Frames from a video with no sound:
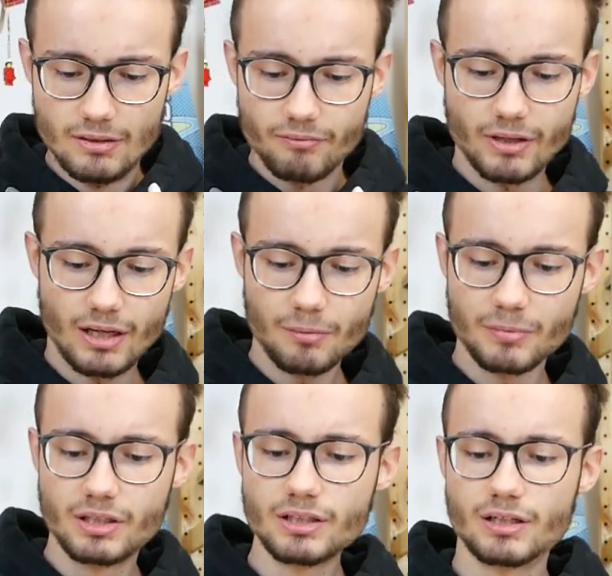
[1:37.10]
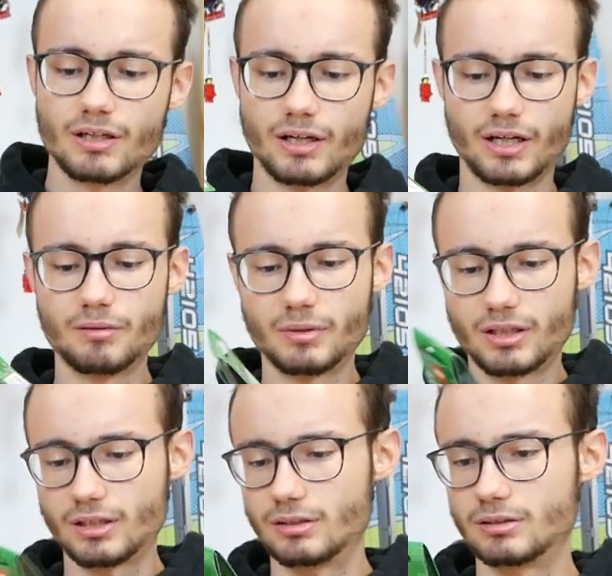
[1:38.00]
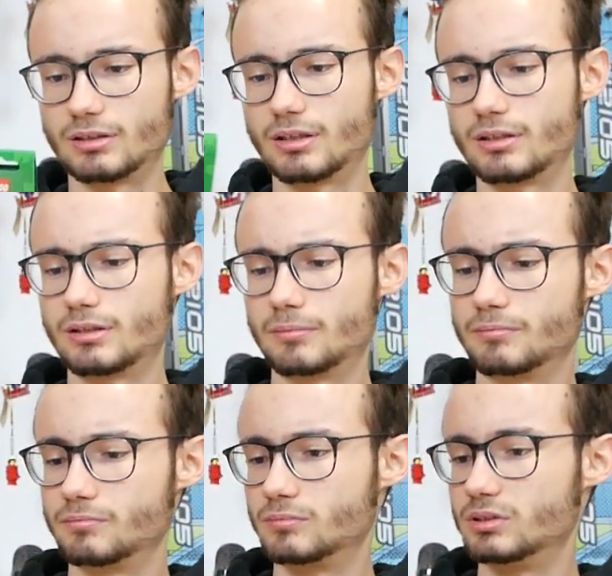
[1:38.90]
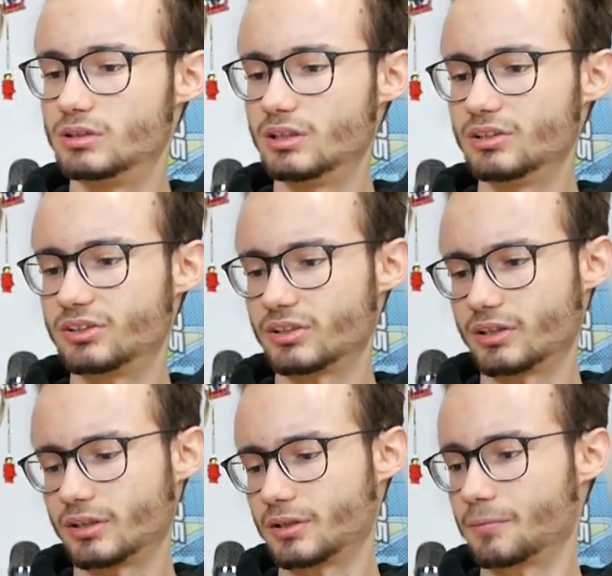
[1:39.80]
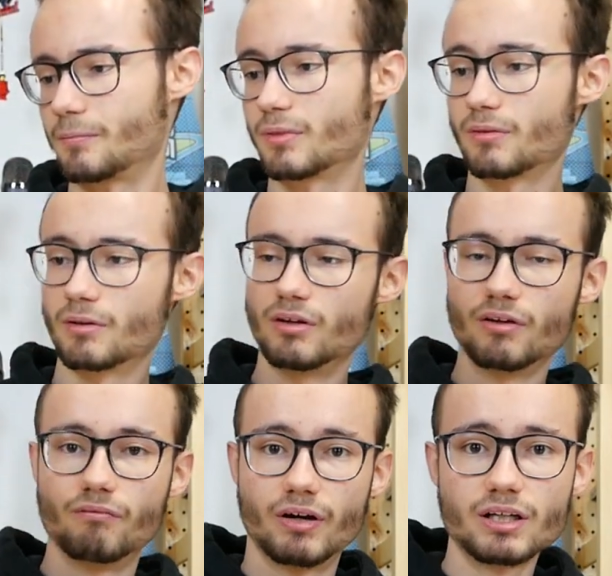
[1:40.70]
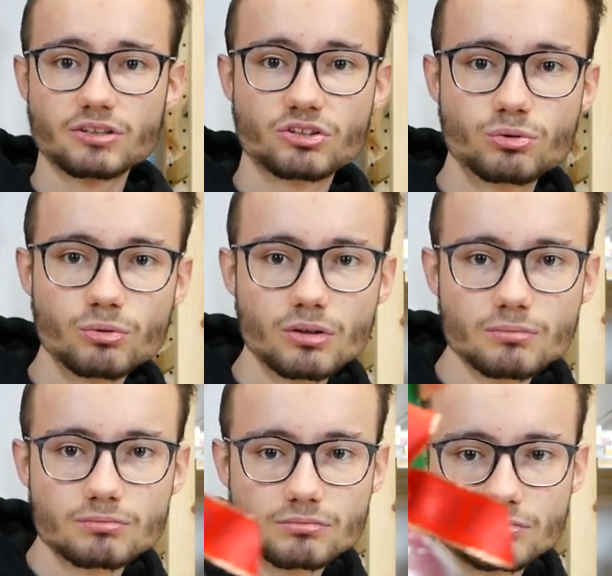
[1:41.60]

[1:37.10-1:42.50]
Wir haben hier einmal ähm, diese Weihnachtskugel